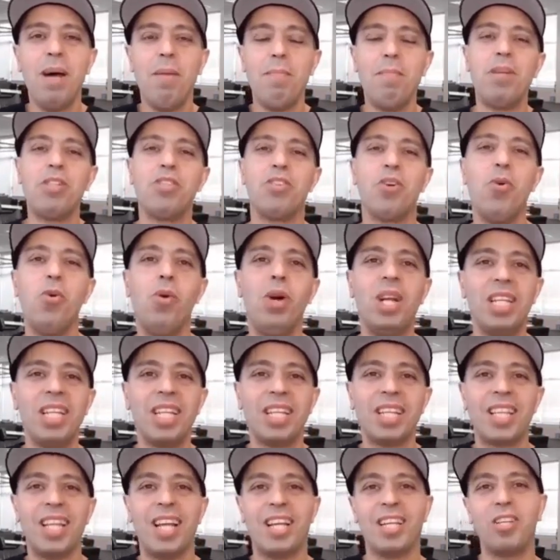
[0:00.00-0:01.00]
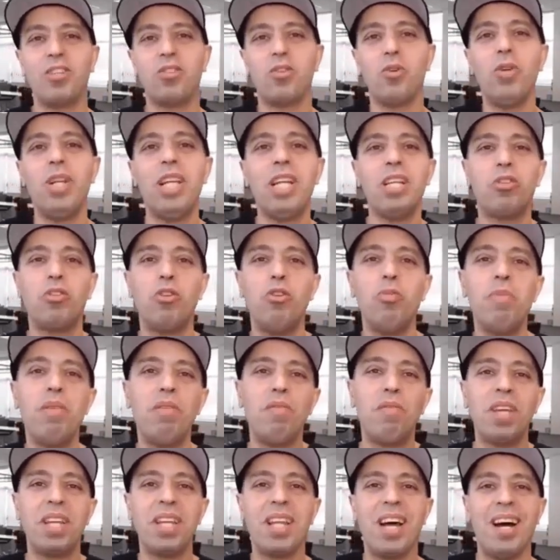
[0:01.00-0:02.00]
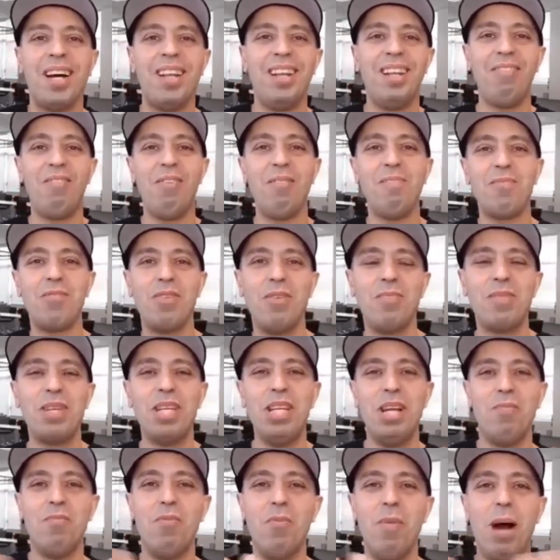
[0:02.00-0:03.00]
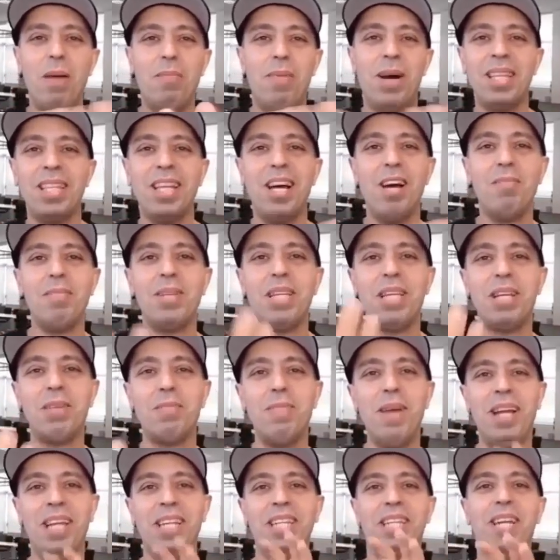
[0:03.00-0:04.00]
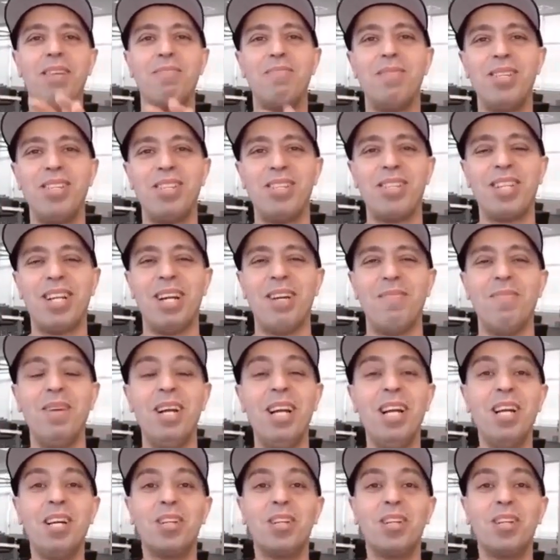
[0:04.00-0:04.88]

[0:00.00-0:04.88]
باش هو اللي يطلع شغل لي دومي فينال فهمتهم يلعبوا مع بعضهم اللي يربح يقابل الشعب